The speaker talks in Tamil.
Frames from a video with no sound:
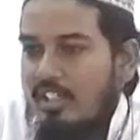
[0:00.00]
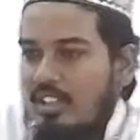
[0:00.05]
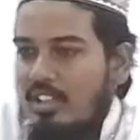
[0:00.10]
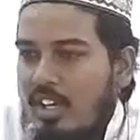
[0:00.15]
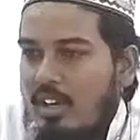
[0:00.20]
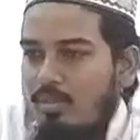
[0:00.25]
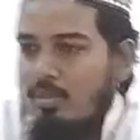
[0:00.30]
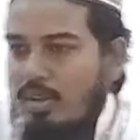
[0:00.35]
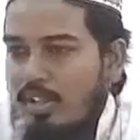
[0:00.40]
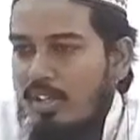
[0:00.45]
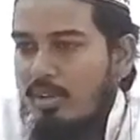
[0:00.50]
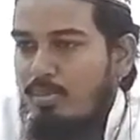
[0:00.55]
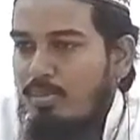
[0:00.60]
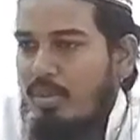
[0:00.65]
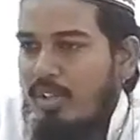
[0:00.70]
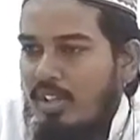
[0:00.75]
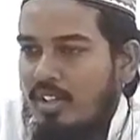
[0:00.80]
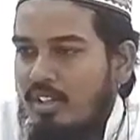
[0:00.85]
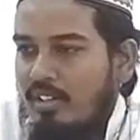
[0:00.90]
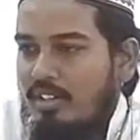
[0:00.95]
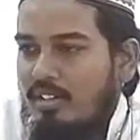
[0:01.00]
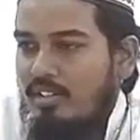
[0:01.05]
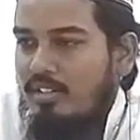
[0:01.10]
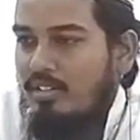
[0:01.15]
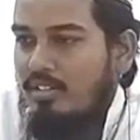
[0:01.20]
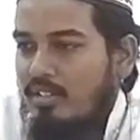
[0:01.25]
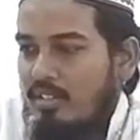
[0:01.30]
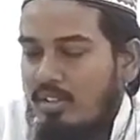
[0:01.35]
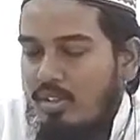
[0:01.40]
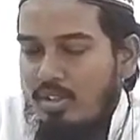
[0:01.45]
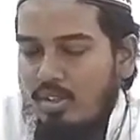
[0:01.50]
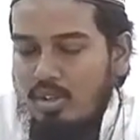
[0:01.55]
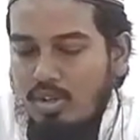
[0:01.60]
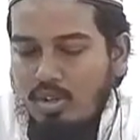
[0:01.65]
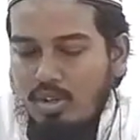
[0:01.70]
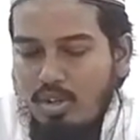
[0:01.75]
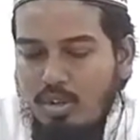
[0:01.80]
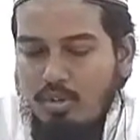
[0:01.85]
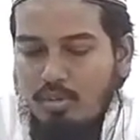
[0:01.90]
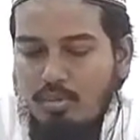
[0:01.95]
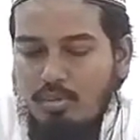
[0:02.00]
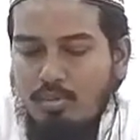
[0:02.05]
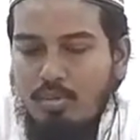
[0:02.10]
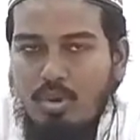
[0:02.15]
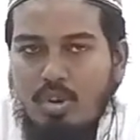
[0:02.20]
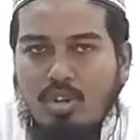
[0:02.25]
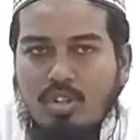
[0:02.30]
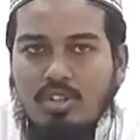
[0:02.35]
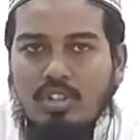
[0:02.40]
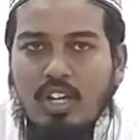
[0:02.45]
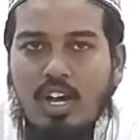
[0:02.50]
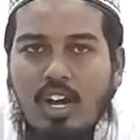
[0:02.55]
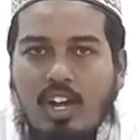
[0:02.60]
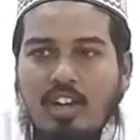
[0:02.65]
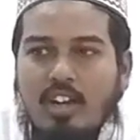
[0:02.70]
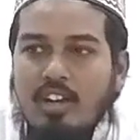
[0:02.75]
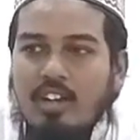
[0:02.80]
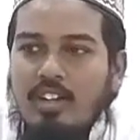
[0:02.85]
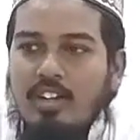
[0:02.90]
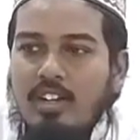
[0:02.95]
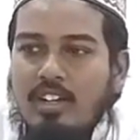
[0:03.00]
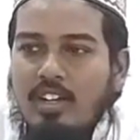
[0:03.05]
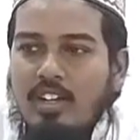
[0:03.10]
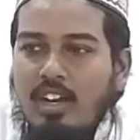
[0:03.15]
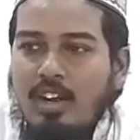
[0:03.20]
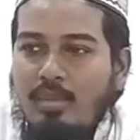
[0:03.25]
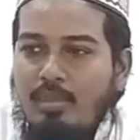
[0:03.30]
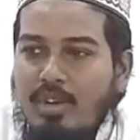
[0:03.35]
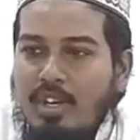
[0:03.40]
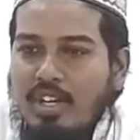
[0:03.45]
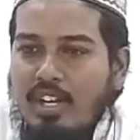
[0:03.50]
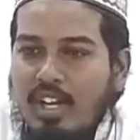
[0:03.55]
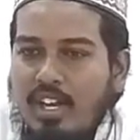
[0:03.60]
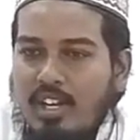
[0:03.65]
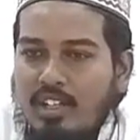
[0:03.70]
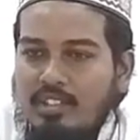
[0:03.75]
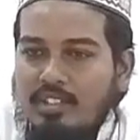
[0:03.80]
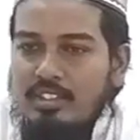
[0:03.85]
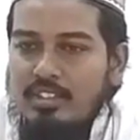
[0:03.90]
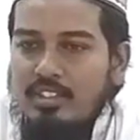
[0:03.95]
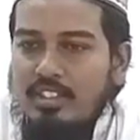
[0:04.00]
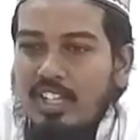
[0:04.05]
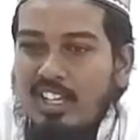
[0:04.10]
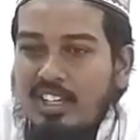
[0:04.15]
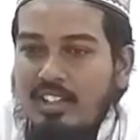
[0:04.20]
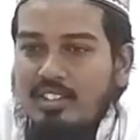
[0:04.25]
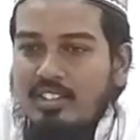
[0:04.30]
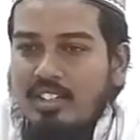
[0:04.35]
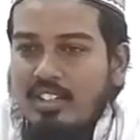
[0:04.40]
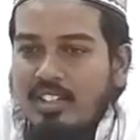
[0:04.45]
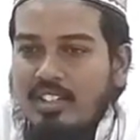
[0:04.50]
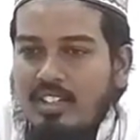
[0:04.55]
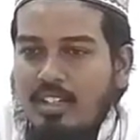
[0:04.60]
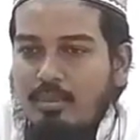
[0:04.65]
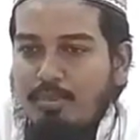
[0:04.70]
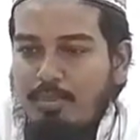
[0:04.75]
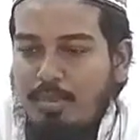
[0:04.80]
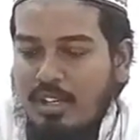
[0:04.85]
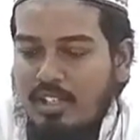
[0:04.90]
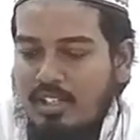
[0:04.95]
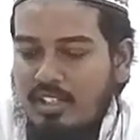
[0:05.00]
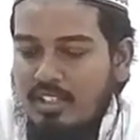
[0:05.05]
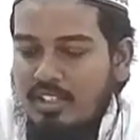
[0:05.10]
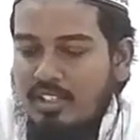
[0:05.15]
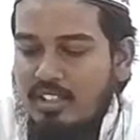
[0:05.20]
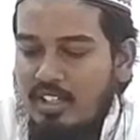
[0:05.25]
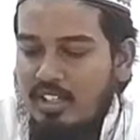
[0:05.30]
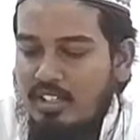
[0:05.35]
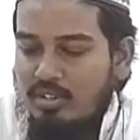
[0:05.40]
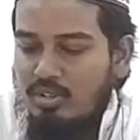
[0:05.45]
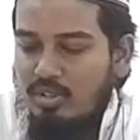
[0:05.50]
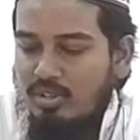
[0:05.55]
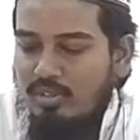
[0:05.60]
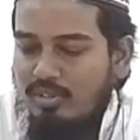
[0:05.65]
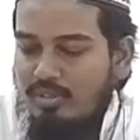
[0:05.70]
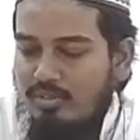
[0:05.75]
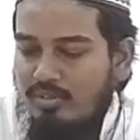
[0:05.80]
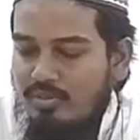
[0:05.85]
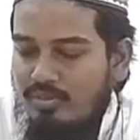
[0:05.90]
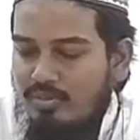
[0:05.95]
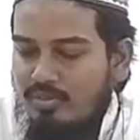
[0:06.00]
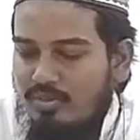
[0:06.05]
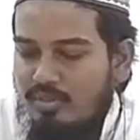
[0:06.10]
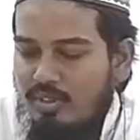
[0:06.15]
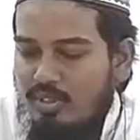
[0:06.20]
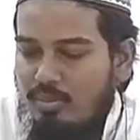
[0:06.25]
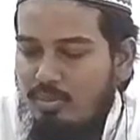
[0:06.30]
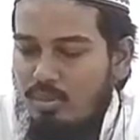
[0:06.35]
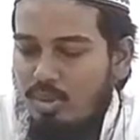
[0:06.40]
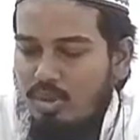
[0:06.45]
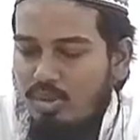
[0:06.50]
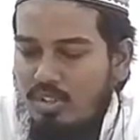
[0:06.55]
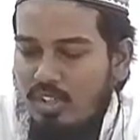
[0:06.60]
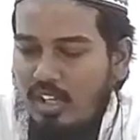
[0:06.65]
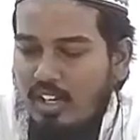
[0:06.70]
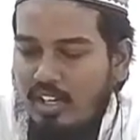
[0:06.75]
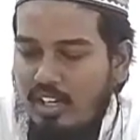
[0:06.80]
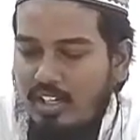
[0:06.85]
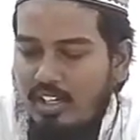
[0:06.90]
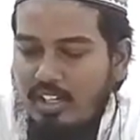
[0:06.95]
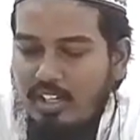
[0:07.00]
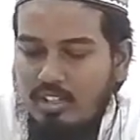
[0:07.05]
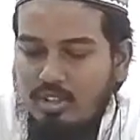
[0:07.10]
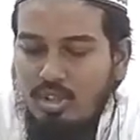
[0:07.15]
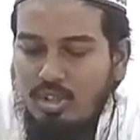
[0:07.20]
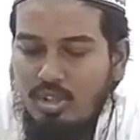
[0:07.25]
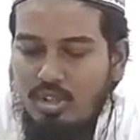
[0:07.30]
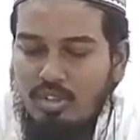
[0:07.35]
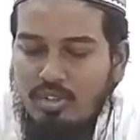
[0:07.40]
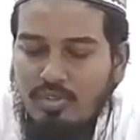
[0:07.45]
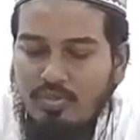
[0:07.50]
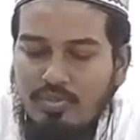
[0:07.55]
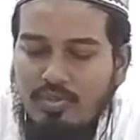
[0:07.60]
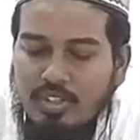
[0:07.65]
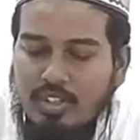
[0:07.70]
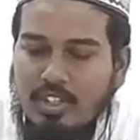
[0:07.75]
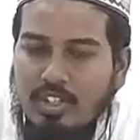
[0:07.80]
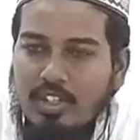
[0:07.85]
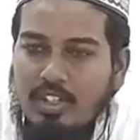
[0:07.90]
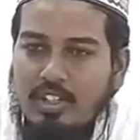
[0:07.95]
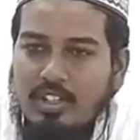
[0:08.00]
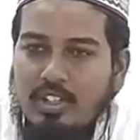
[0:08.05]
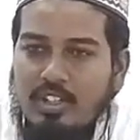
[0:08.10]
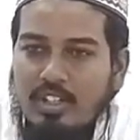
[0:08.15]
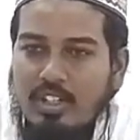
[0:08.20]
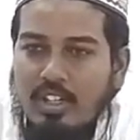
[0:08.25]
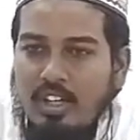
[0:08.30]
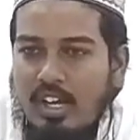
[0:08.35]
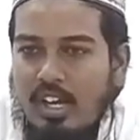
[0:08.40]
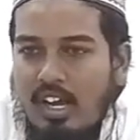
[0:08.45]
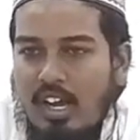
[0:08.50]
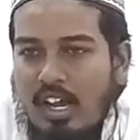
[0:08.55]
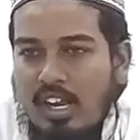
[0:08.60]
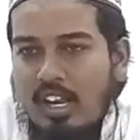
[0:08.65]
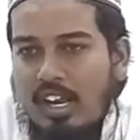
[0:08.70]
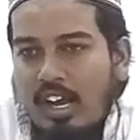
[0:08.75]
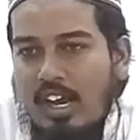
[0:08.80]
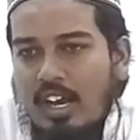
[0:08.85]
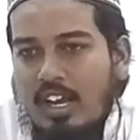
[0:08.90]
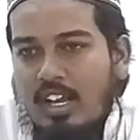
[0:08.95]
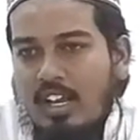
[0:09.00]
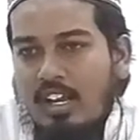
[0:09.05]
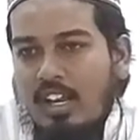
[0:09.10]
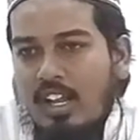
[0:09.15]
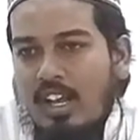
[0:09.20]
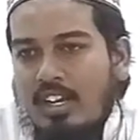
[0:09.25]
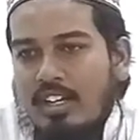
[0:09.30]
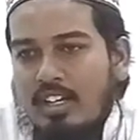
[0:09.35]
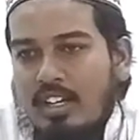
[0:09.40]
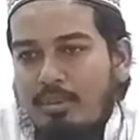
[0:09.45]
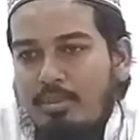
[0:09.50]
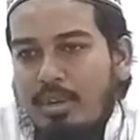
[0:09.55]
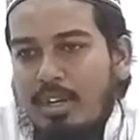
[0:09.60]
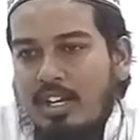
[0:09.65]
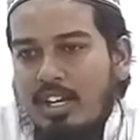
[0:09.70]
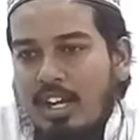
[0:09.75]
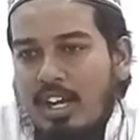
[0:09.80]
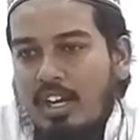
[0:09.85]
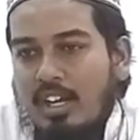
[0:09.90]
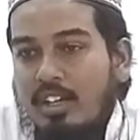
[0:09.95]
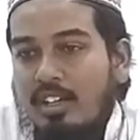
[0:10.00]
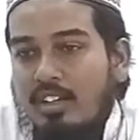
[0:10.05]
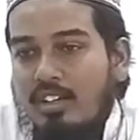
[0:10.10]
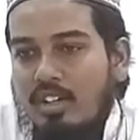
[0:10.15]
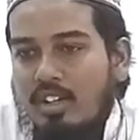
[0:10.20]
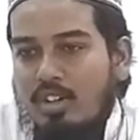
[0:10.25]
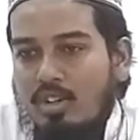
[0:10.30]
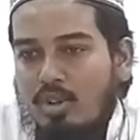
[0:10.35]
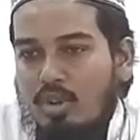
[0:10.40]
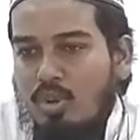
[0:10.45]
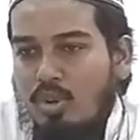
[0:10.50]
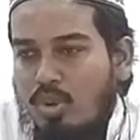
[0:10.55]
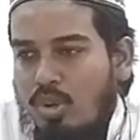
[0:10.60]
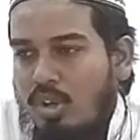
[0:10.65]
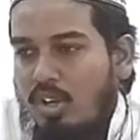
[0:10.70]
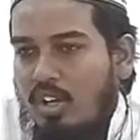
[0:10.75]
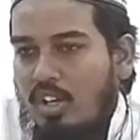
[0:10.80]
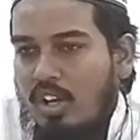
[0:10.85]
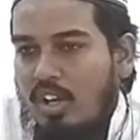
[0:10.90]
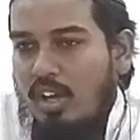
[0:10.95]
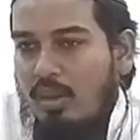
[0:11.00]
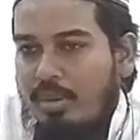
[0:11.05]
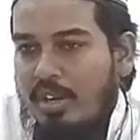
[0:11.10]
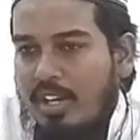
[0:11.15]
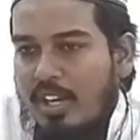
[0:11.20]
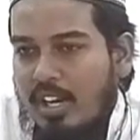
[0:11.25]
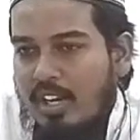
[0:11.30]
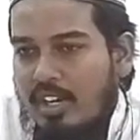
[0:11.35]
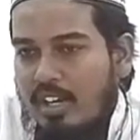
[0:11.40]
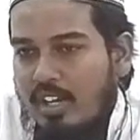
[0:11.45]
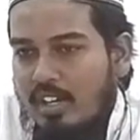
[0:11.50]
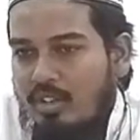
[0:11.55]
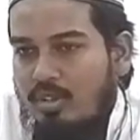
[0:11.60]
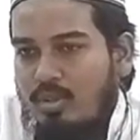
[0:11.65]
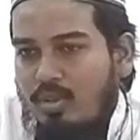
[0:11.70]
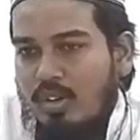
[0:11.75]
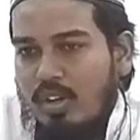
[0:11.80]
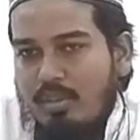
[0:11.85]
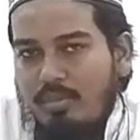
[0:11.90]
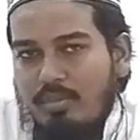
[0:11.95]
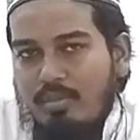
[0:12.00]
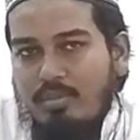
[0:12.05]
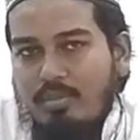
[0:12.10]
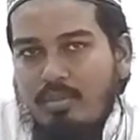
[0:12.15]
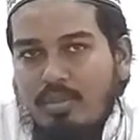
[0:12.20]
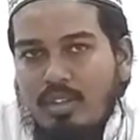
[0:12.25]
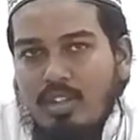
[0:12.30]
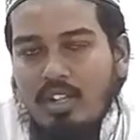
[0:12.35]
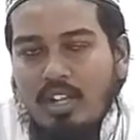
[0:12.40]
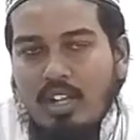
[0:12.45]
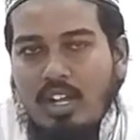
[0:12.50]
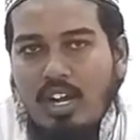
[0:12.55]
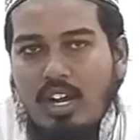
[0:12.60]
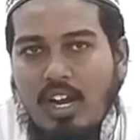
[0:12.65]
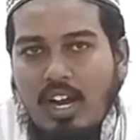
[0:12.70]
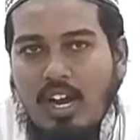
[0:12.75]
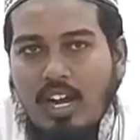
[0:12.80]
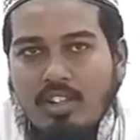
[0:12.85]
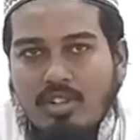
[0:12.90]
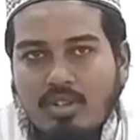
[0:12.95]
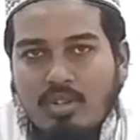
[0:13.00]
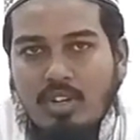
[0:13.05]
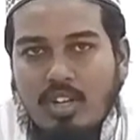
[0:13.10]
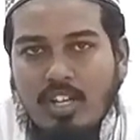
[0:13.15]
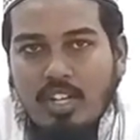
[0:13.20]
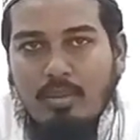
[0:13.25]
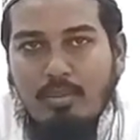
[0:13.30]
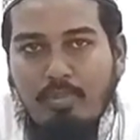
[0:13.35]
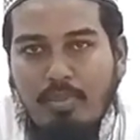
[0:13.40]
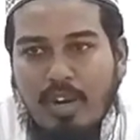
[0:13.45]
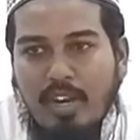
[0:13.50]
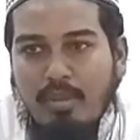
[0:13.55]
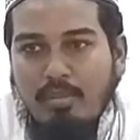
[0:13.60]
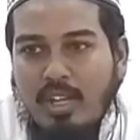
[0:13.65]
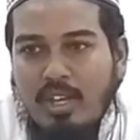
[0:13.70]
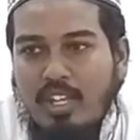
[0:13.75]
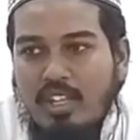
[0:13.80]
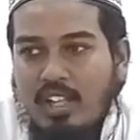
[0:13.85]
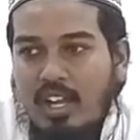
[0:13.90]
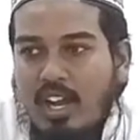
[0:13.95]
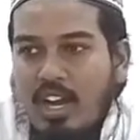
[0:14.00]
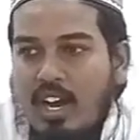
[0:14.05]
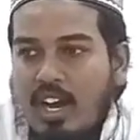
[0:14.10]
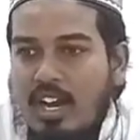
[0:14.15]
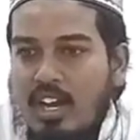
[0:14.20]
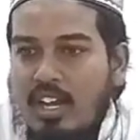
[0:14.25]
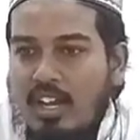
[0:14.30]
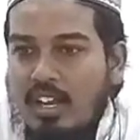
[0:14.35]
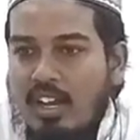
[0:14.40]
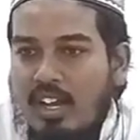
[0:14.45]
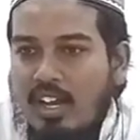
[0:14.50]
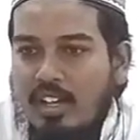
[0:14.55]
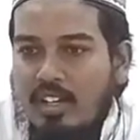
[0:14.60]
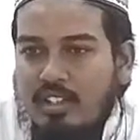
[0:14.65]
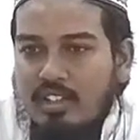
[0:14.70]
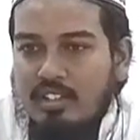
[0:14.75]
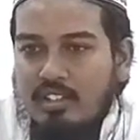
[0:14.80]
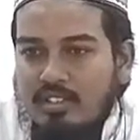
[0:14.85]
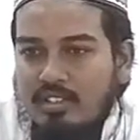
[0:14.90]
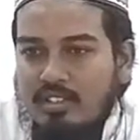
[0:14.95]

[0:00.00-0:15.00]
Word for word: கிதாபுடைய பெயர் முக்தார் அப்படின்னா தேர்ந்தெடுக்கப்பட்டதுன்னு அர்த்தம் முக்தார்னா என்ன அர்த்தம் அல் அஹ்லாக் அப்படின்னா ஹுல்க் அப்படின்னா நற்குணம் அதனுடைய பன்மை தான் அஹ்லாக்